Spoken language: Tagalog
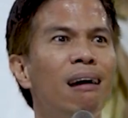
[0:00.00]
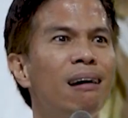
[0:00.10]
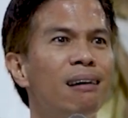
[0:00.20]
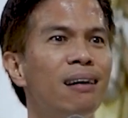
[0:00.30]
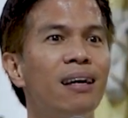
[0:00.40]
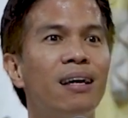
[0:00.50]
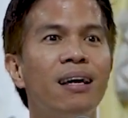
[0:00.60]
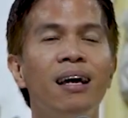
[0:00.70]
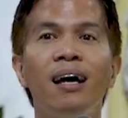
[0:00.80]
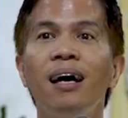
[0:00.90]
Ah.
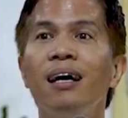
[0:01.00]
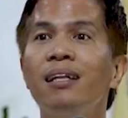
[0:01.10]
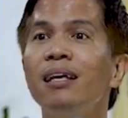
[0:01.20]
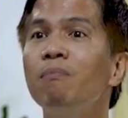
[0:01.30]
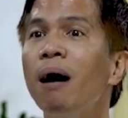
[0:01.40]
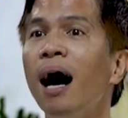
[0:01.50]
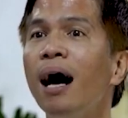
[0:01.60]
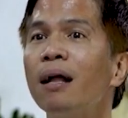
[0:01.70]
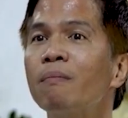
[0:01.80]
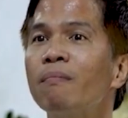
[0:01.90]
Di ba?
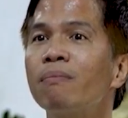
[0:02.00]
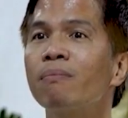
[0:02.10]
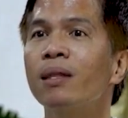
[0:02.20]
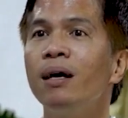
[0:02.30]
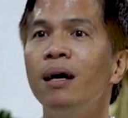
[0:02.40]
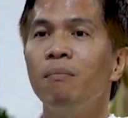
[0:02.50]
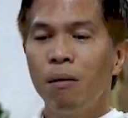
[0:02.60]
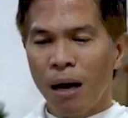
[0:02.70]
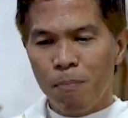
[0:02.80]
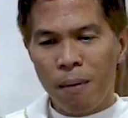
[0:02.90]

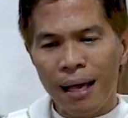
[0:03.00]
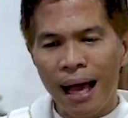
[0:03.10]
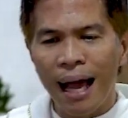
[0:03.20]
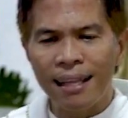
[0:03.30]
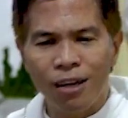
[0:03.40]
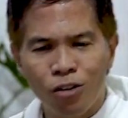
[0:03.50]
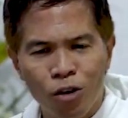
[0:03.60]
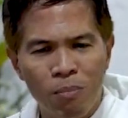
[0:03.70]
May mga pagkakataon,